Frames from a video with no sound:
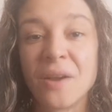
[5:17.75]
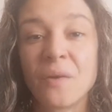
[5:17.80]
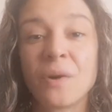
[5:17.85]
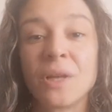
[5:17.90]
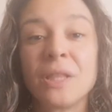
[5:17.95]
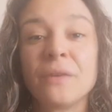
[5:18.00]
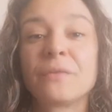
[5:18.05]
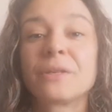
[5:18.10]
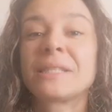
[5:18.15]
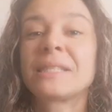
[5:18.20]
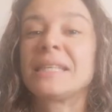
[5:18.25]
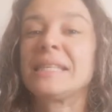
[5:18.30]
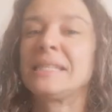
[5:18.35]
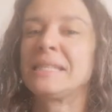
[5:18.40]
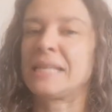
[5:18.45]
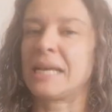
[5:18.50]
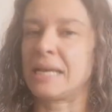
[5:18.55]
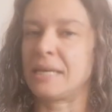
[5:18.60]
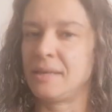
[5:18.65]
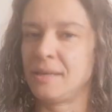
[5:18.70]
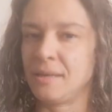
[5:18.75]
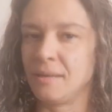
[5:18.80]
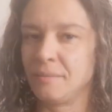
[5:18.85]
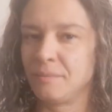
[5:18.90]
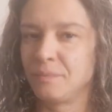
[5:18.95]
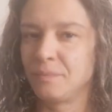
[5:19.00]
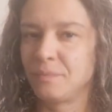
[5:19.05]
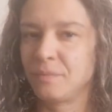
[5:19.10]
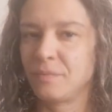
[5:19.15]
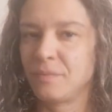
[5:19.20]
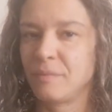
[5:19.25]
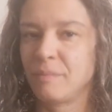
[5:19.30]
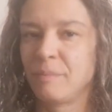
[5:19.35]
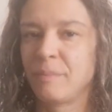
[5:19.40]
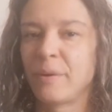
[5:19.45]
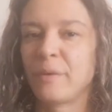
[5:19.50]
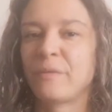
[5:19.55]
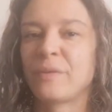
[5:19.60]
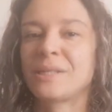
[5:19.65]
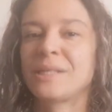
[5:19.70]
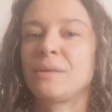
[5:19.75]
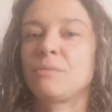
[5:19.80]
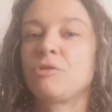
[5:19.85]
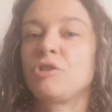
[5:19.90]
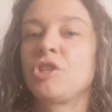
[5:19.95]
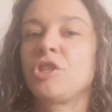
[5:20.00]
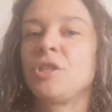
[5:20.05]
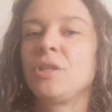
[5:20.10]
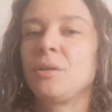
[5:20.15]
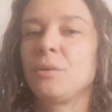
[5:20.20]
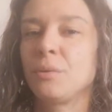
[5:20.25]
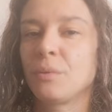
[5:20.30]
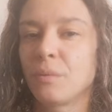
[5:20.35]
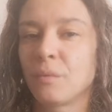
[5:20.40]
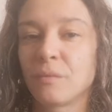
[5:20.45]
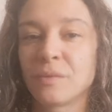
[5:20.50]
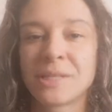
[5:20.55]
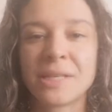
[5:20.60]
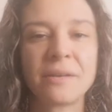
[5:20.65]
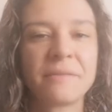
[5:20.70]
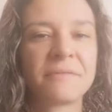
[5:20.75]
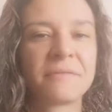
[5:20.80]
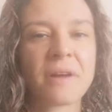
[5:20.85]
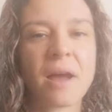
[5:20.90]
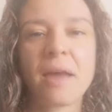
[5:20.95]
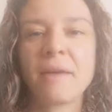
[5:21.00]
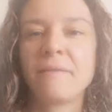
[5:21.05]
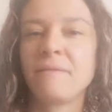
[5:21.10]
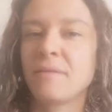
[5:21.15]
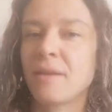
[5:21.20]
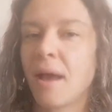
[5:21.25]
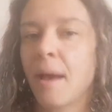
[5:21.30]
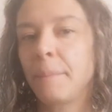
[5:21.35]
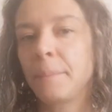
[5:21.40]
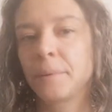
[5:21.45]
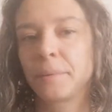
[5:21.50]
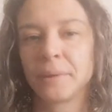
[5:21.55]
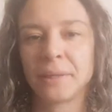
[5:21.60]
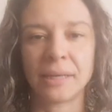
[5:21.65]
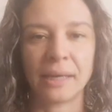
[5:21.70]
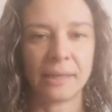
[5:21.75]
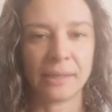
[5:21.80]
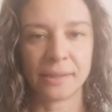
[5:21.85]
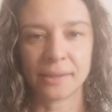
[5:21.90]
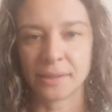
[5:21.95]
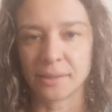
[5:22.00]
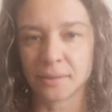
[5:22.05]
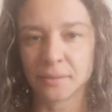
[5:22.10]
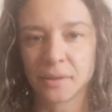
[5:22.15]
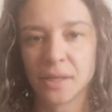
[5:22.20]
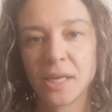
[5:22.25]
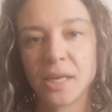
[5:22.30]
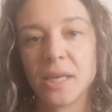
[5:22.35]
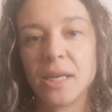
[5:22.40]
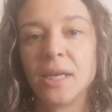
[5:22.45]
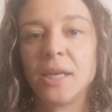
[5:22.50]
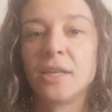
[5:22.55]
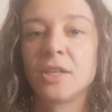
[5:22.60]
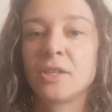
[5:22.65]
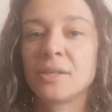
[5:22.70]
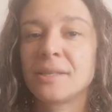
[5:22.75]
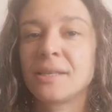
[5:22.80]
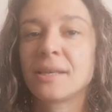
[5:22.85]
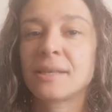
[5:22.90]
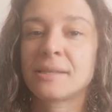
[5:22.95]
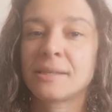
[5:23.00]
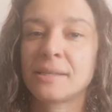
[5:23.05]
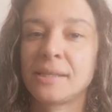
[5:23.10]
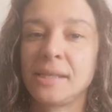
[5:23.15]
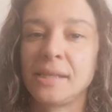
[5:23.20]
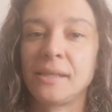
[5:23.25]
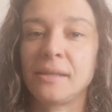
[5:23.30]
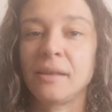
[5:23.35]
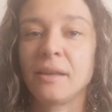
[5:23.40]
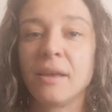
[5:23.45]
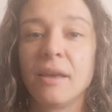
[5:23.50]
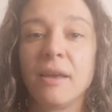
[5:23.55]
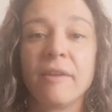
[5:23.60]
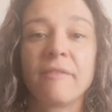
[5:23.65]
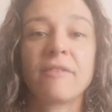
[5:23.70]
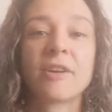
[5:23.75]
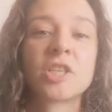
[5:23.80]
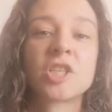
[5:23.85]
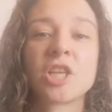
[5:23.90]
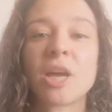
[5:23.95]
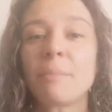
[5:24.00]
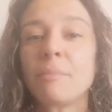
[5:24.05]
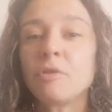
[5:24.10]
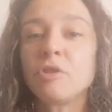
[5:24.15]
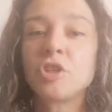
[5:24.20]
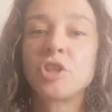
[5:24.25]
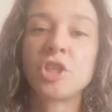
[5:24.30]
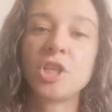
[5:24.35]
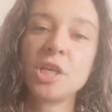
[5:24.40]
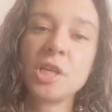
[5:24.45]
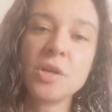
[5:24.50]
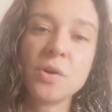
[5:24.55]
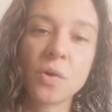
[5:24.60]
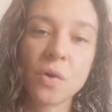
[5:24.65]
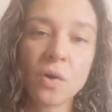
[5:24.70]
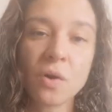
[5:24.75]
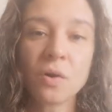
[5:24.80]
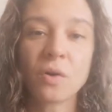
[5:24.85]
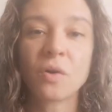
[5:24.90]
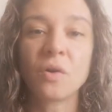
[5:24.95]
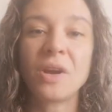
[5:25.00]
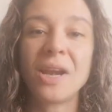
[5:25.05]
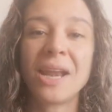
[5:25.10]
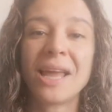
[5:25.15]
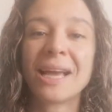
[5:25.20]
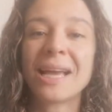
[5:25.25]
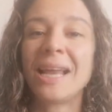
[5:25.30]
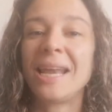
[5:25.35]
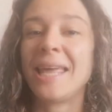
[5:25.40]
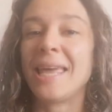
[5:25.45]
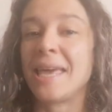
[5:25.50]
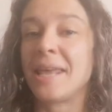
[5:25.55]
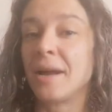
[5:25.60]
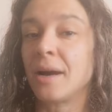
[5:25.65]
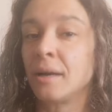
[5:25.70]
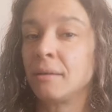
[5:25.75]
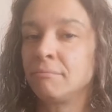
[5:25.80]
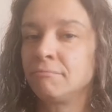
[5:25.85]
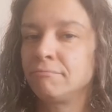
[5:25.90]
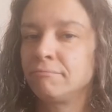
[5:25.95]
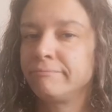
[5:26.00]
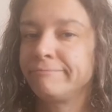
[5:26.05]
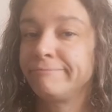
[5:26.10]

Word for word: Quando você sair para fazer um giro, você não vai virar para um italiano e dizer assim: facciamo un giro con la galera.